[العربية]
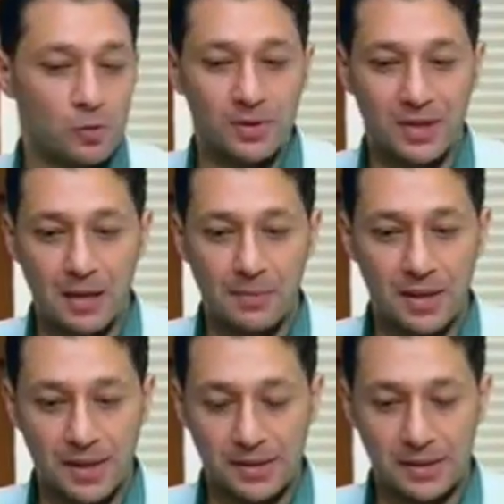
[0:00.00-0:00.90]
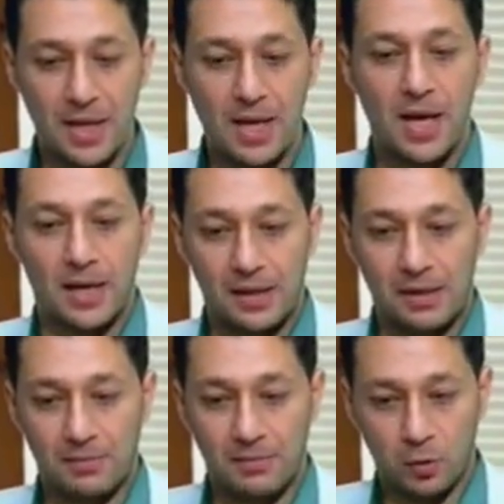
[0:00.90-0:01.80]
المنظومه التعليميه الجديده.
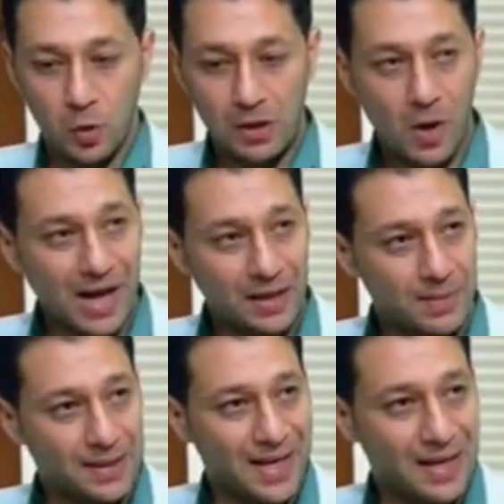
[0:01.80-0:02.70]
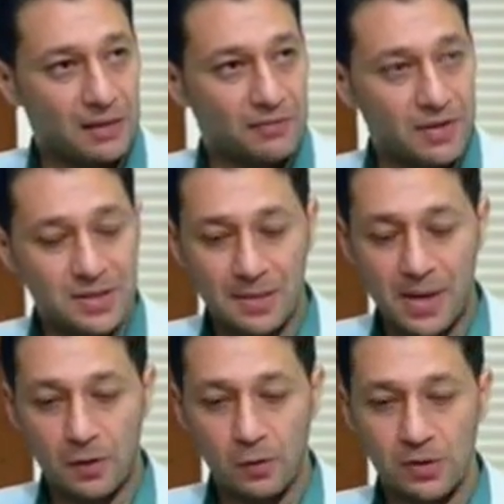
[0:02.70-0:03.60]
الموضوع الاعاد بقى داخل الفصل
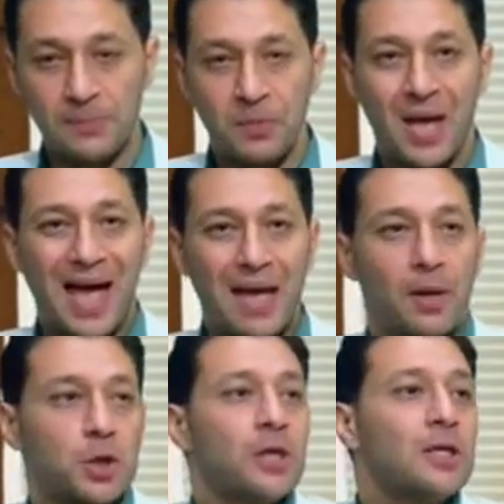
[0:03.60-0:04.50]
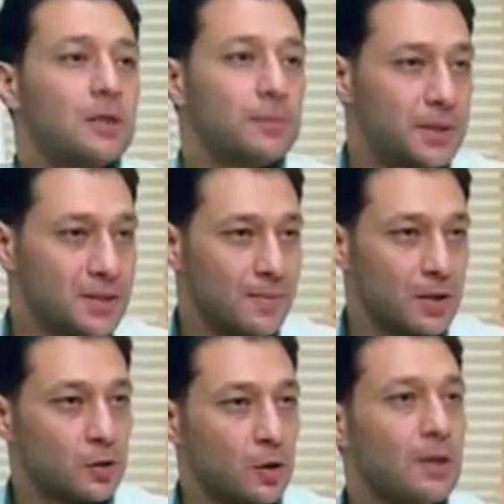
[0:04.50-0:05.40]
زي ما حضرتك قلتي هيبقى شيق
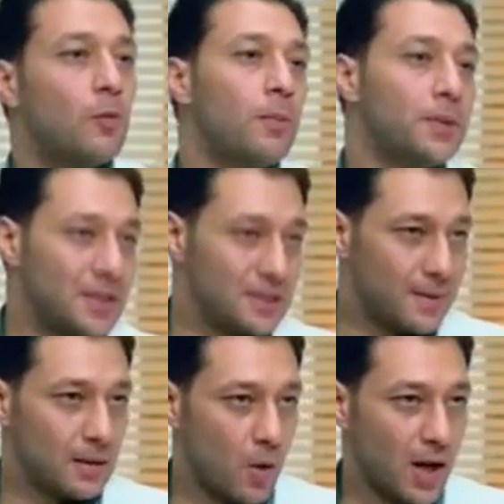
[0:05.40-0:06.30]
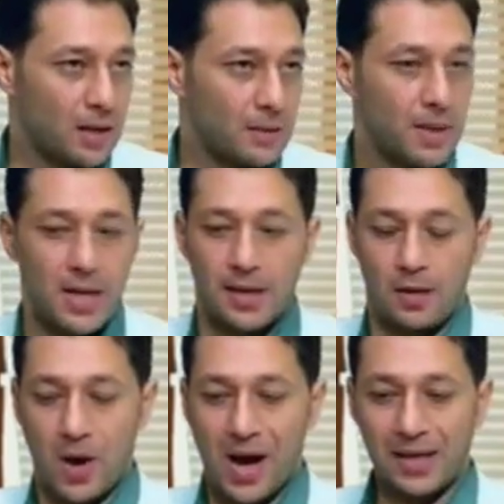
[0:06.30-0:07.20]
بالنسبه للطالب وبالنسبه للمعلم.
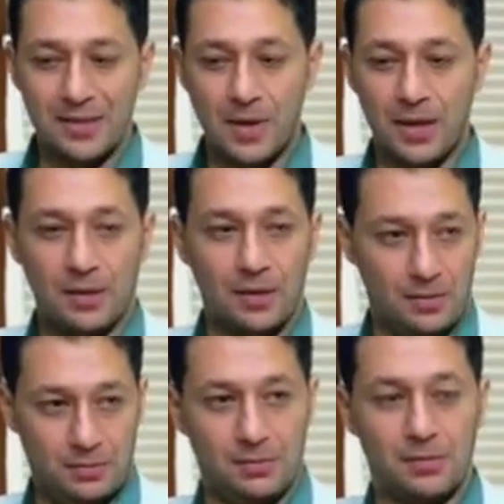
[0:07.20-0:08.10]
الاعاد زي ما حضرتك